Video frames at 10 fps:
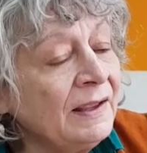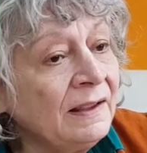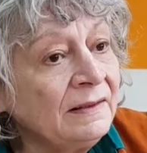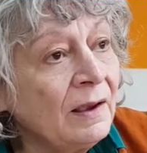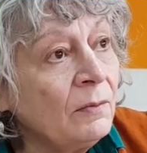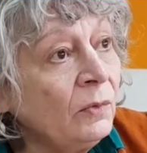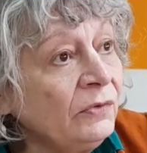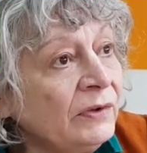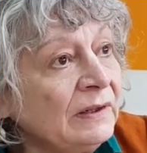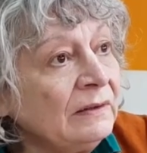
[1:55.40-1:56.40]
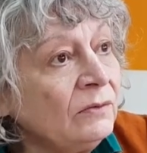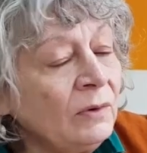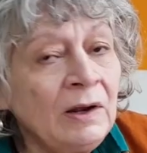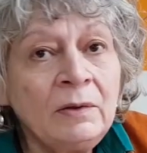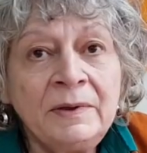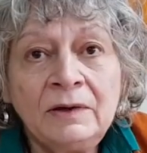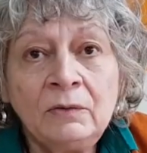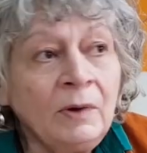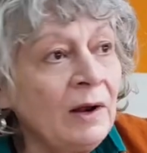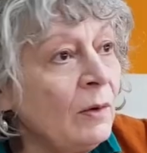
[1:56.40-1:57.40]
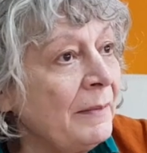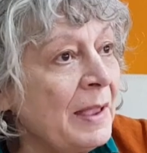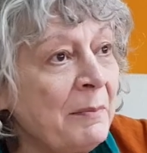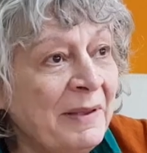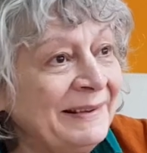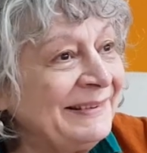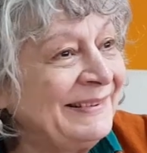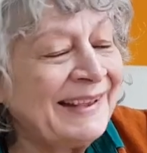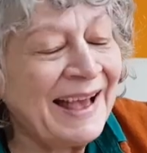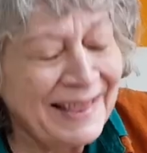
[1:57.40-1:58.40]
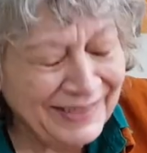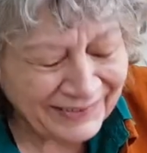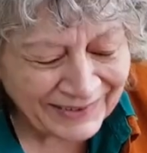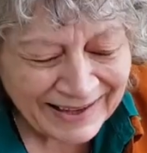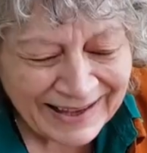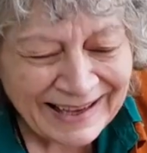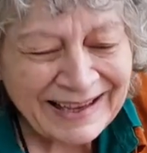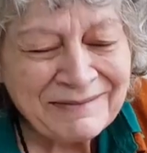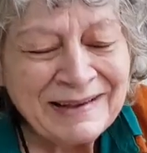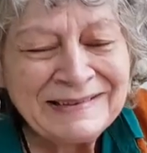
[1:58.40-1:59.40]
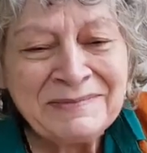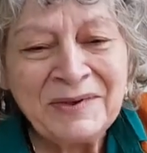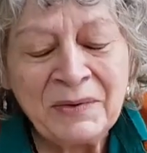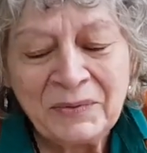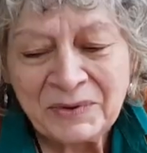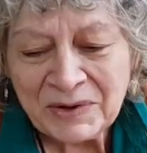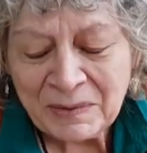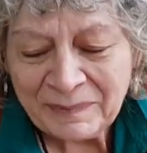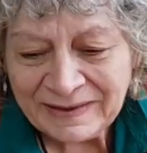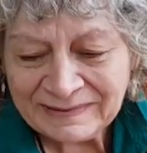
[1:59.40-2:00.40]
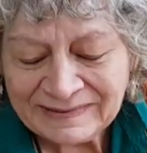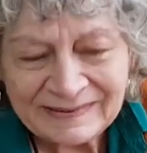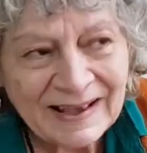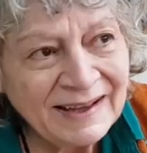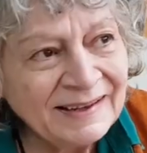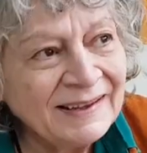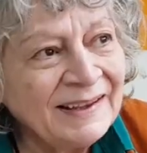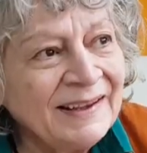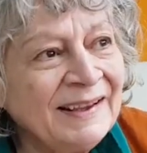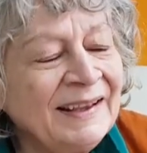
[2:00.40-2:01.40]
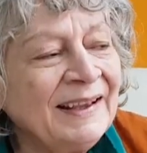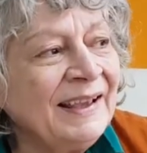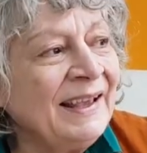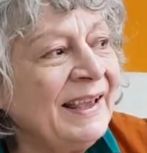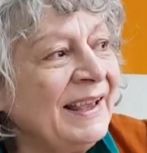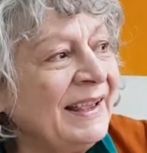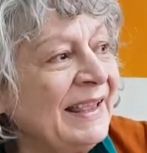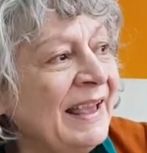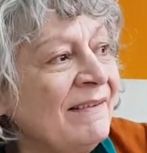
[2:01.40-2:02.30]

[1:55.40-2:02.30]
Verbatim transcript: que hay tabús? nunca, lo, había pensado. Jamás se me ocurrió pensar eh, que